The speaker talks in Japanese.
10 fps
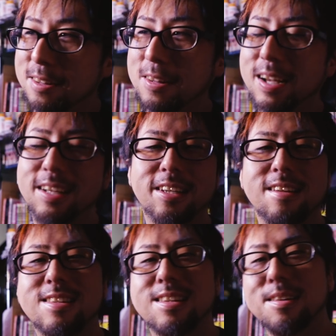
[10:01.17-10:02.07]
そんな感じで
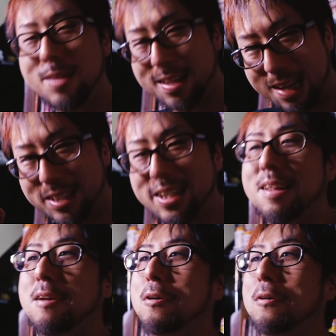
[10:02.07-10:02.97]
す。皆さん
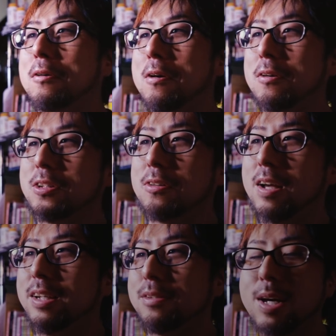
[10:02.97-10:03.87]
チャンネル登録よろしくお
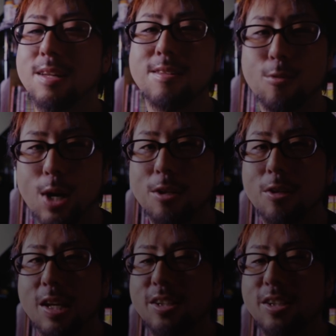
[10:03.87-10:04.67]
願いします。和道で